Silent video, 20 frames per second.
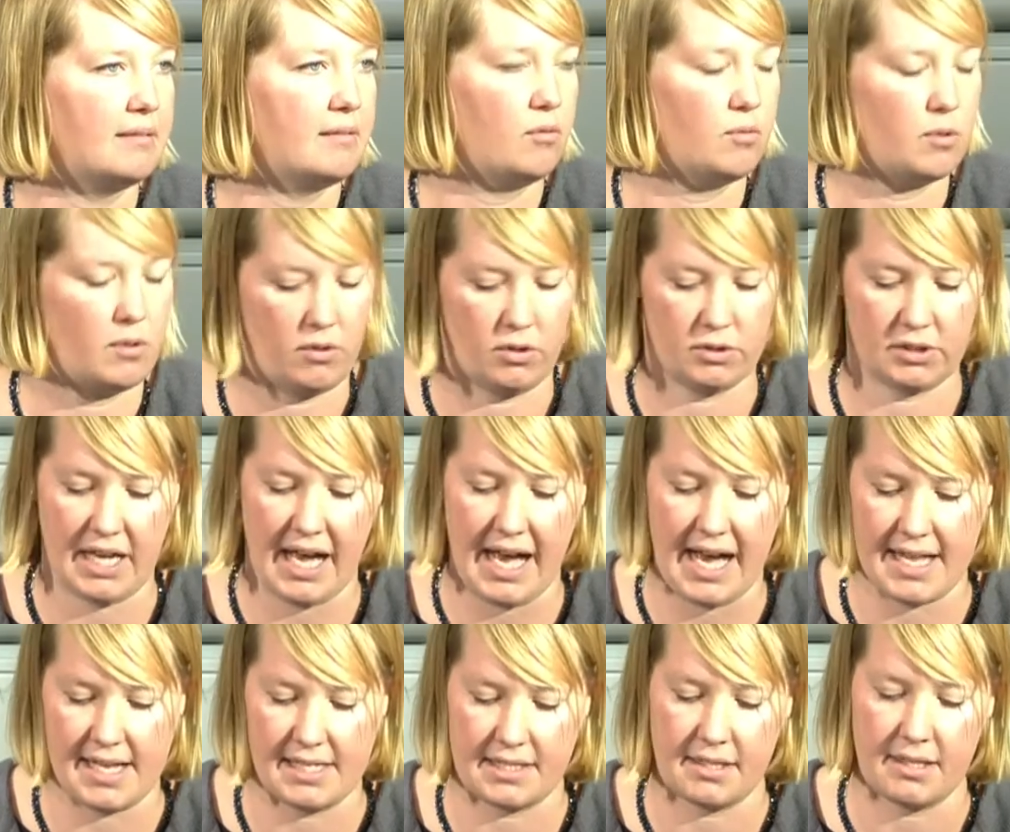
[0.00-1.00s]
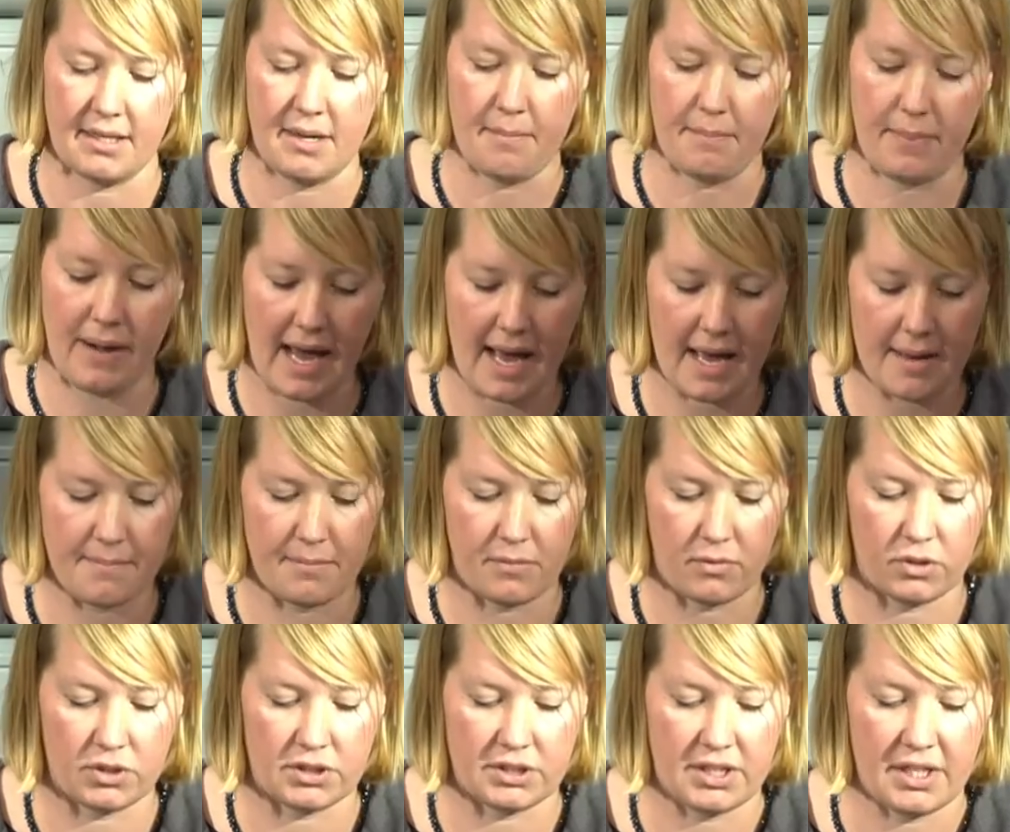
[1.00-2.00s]
und Gehalt bleiben.
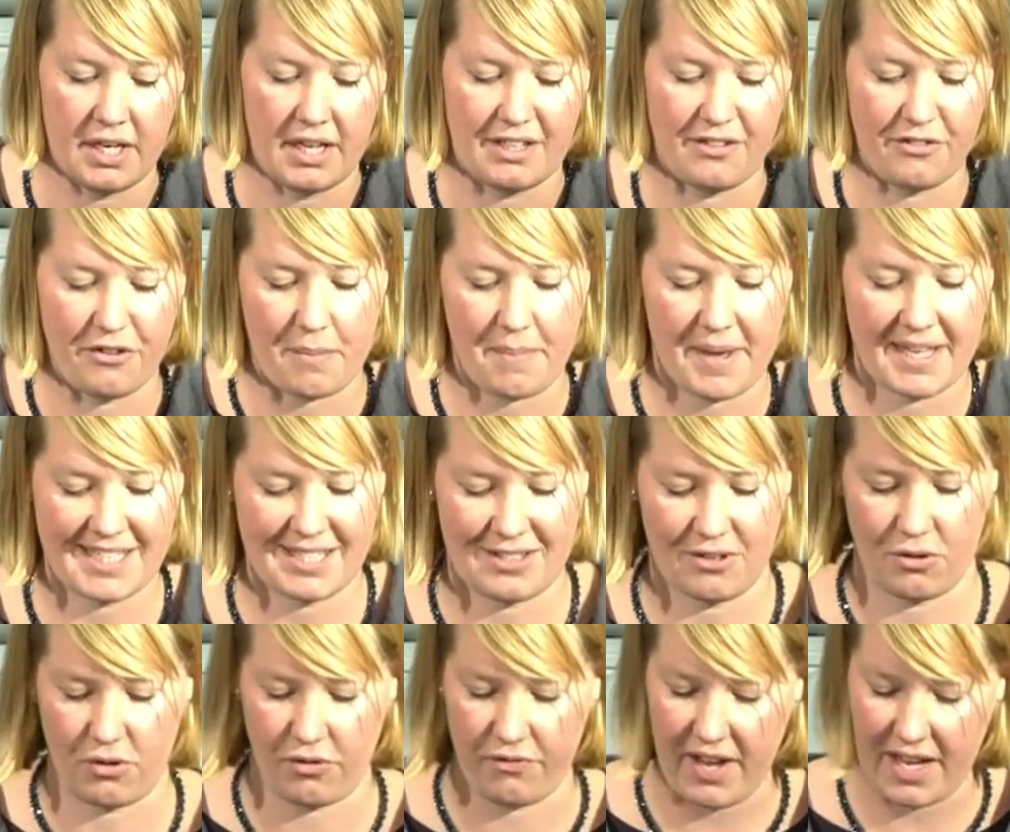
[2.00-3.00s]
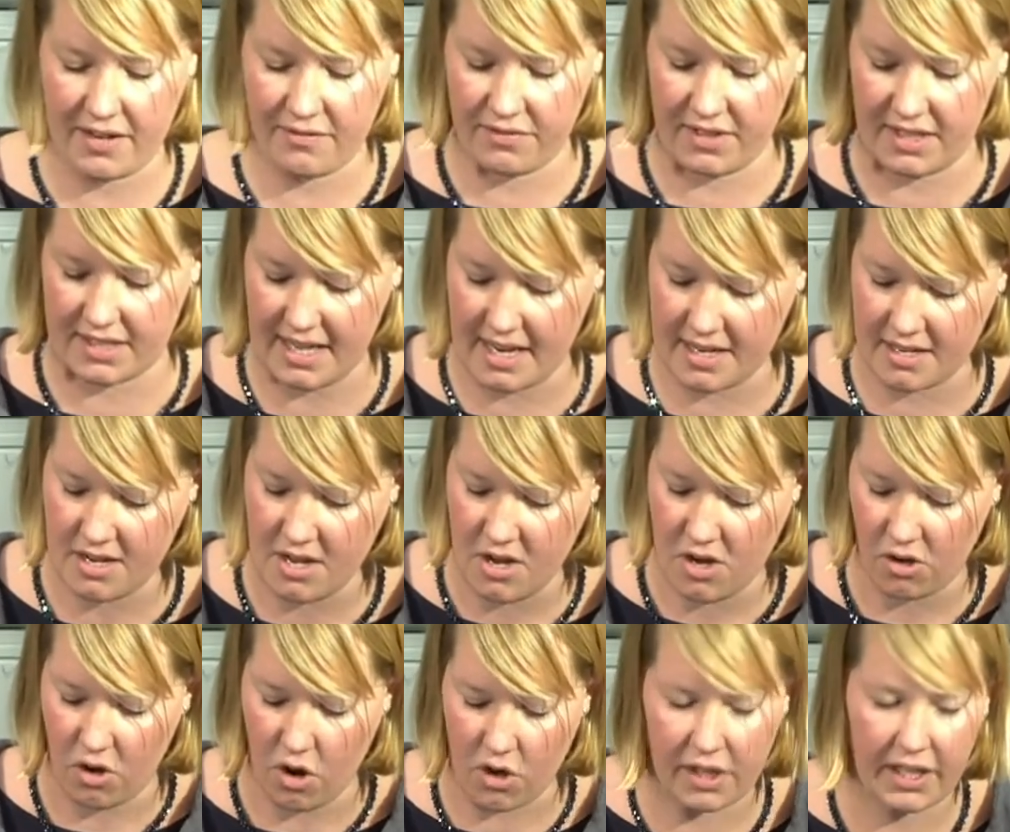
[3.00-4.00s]
Und die Verbesserung werden wir dann
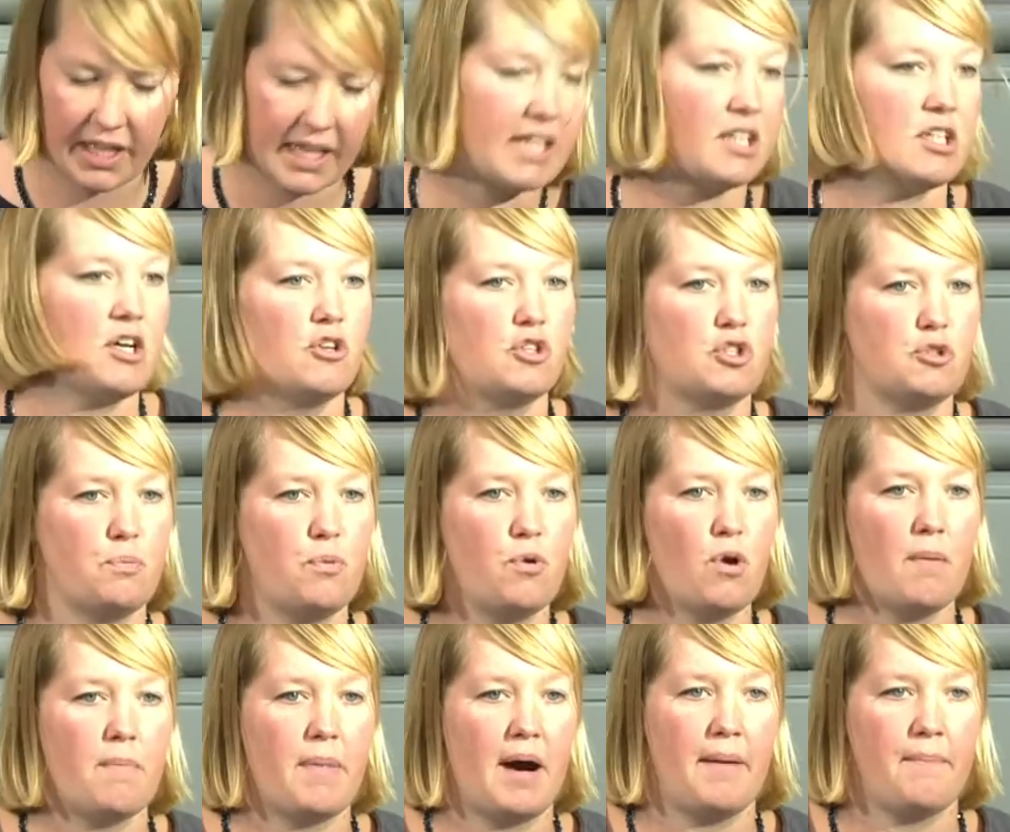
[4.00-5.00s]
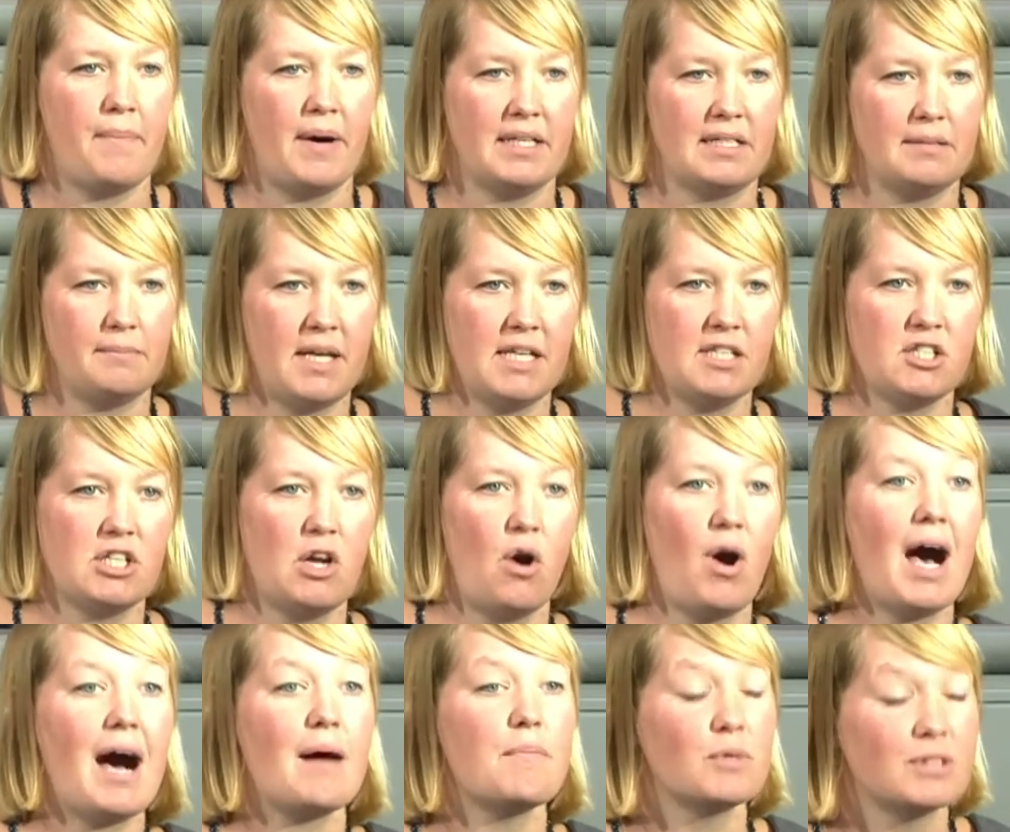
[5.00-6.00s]
konkret spürbar bei den Menschen
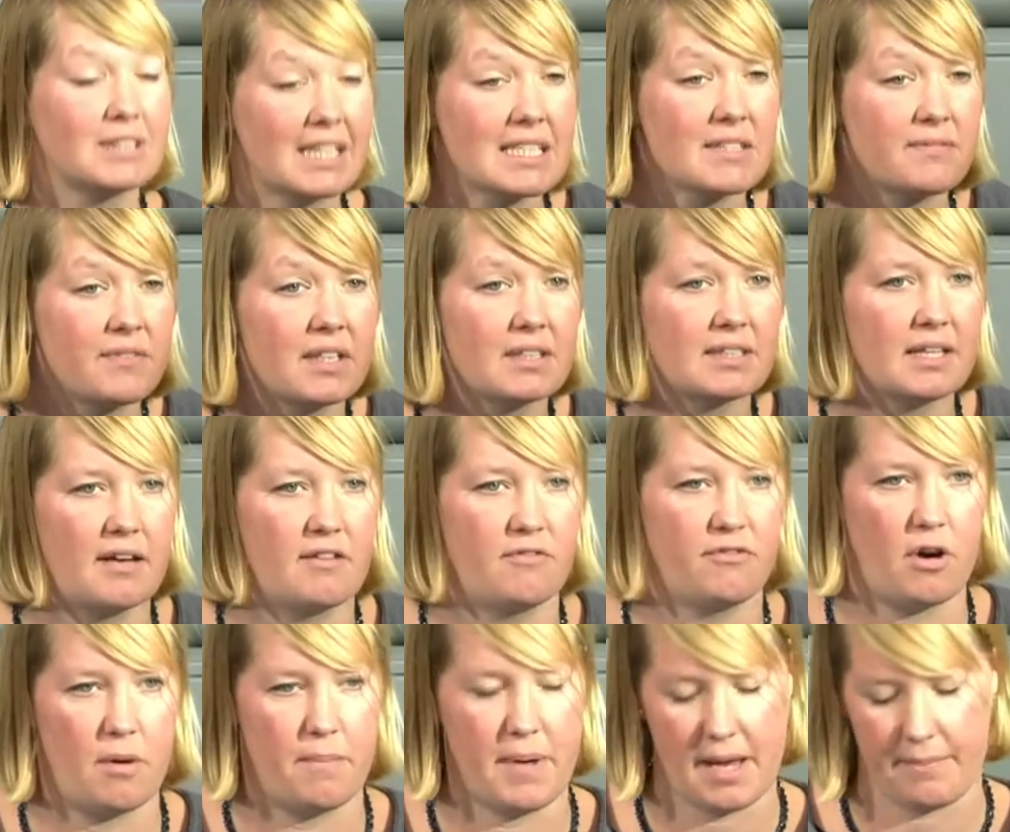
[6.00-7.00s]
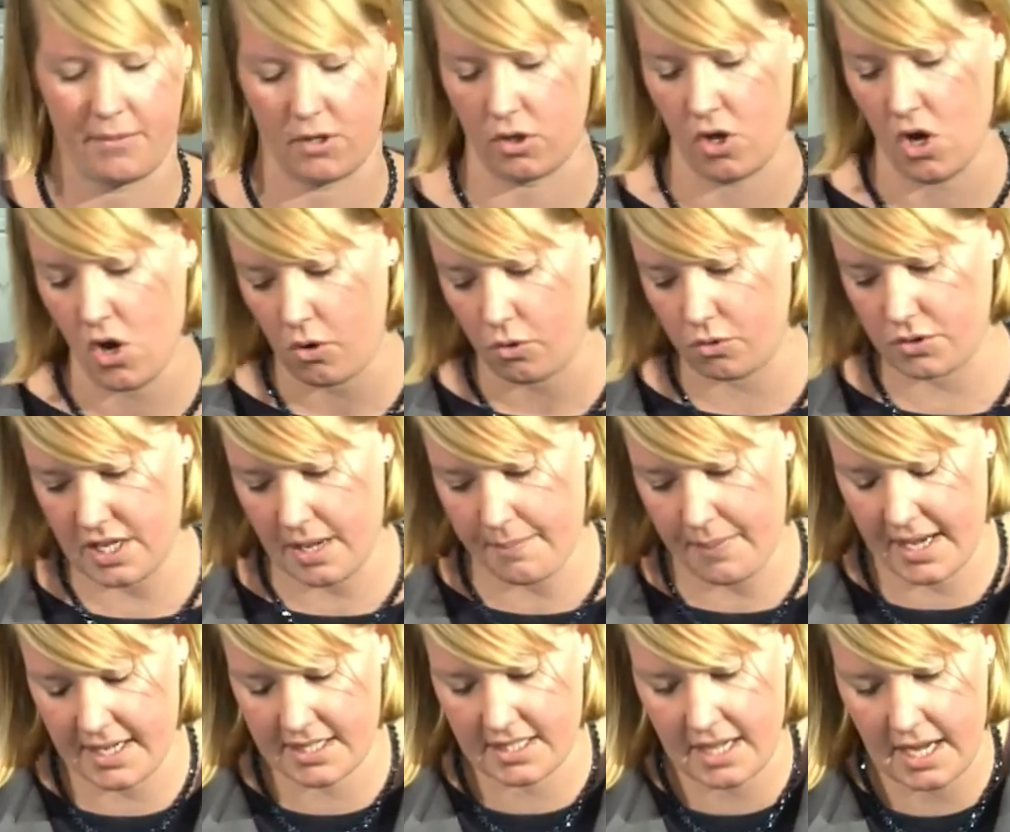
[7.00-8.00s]
auch haben. Und das wird dann, Frau Baerbock, unser
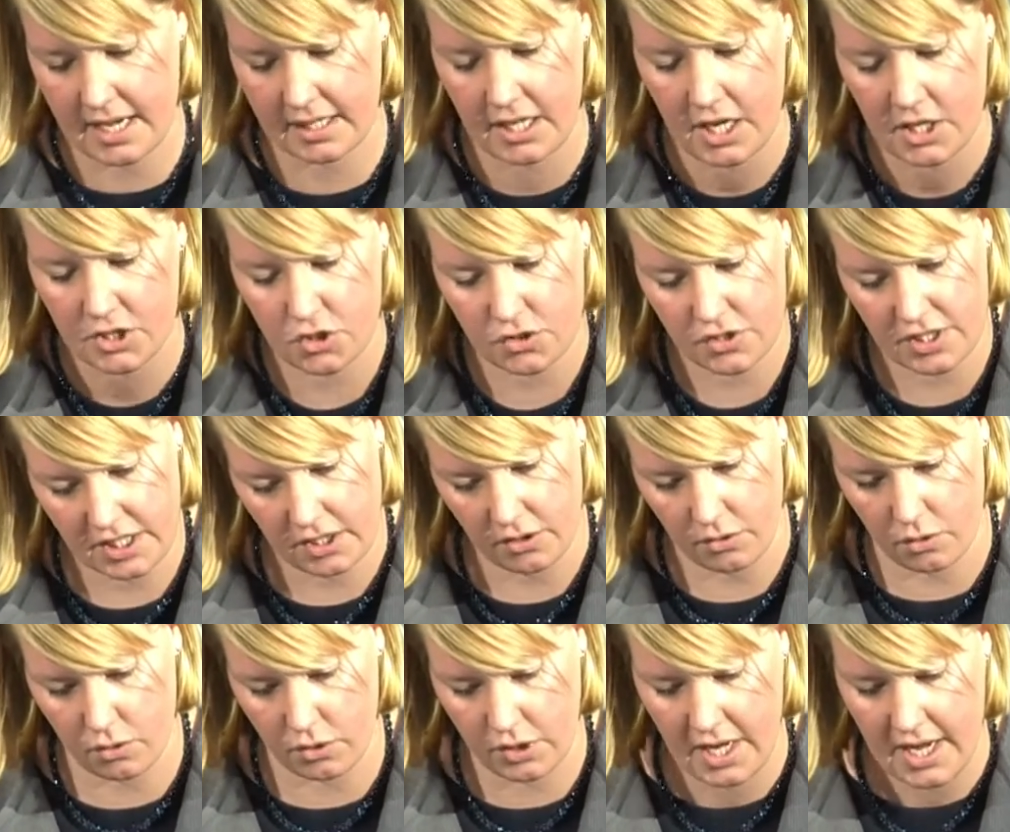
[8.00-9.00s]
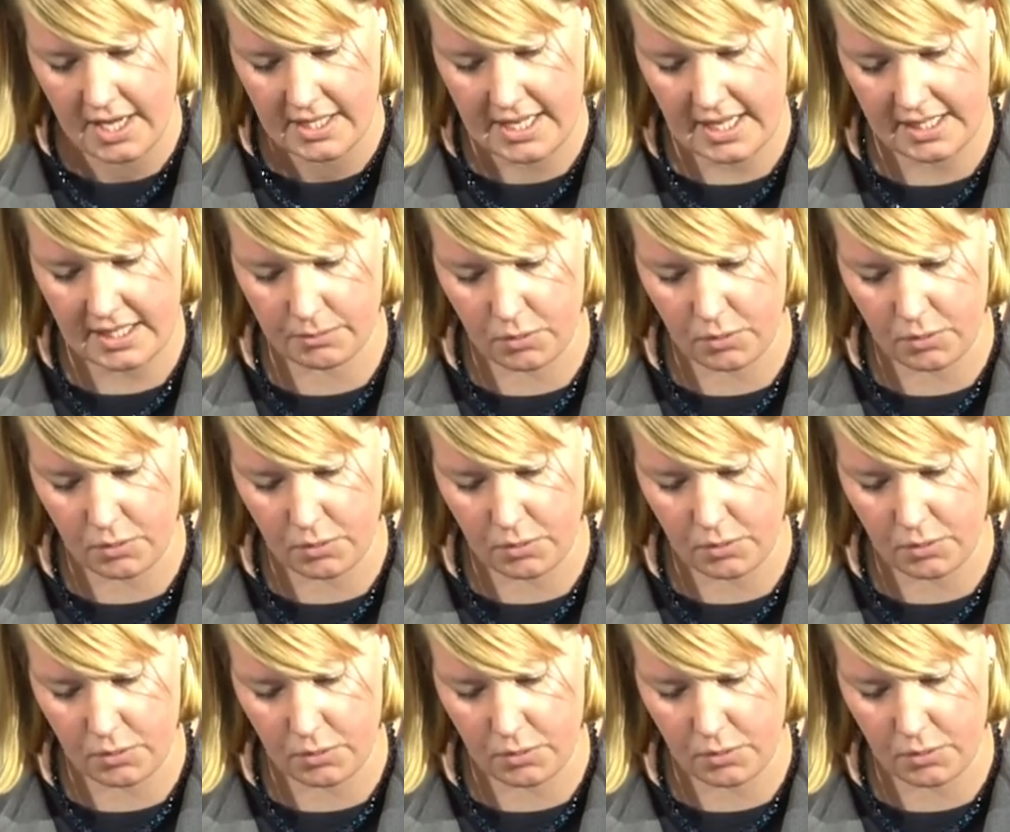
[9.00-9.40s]
Beitrag zur Sicherung der